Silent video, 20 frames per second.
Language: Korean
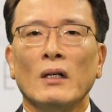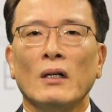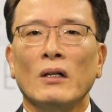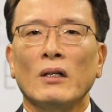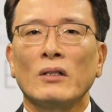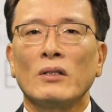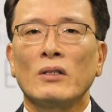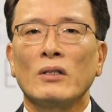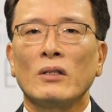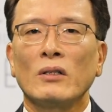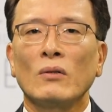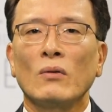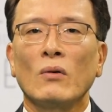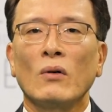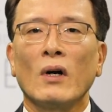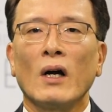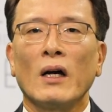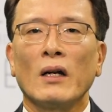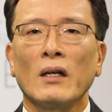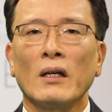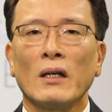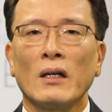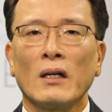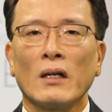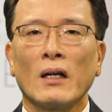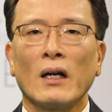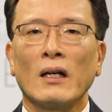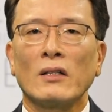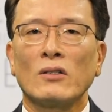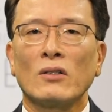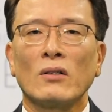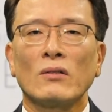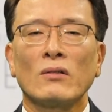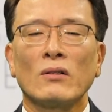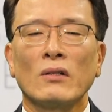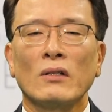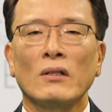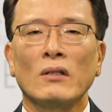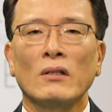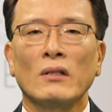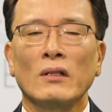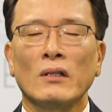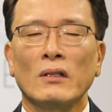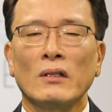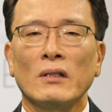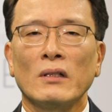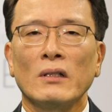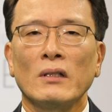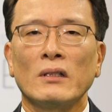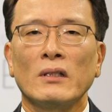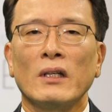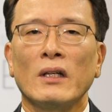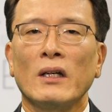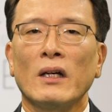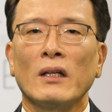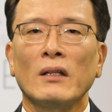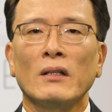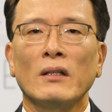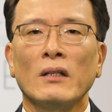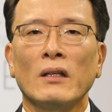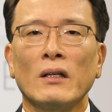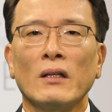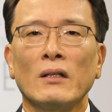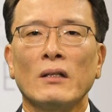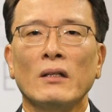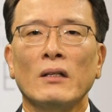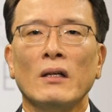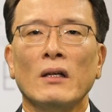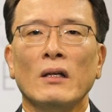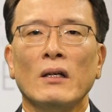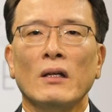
어, 시공 안에 갇혀져 있는 제한된